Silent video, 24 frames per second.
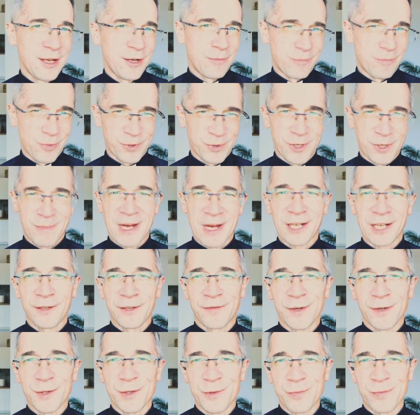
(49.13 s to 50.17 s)
Morze
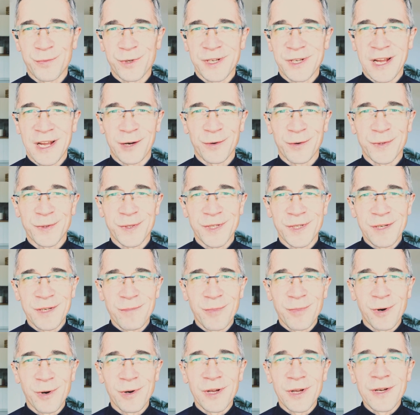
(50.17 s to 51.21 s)
Martwe służy jako
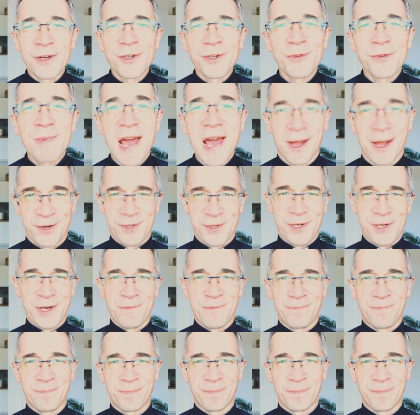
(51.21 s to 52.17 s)
symbol śmierci.